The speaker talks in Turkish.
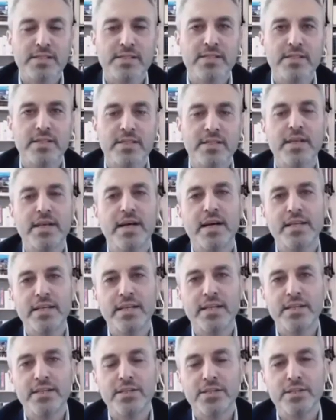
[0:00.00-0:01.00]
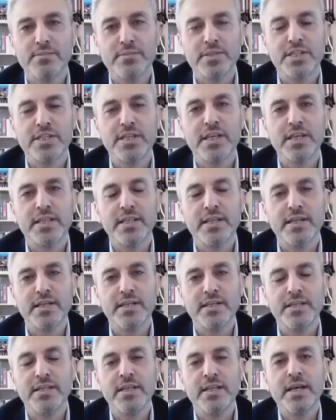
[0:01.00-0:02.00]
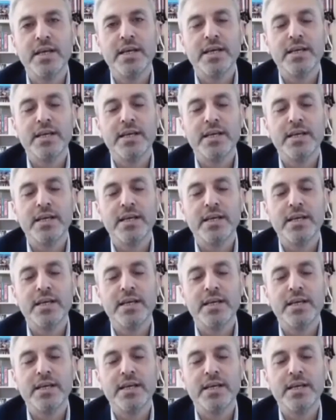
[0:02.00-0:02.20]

aslında. Yani girişim şirketlerinin,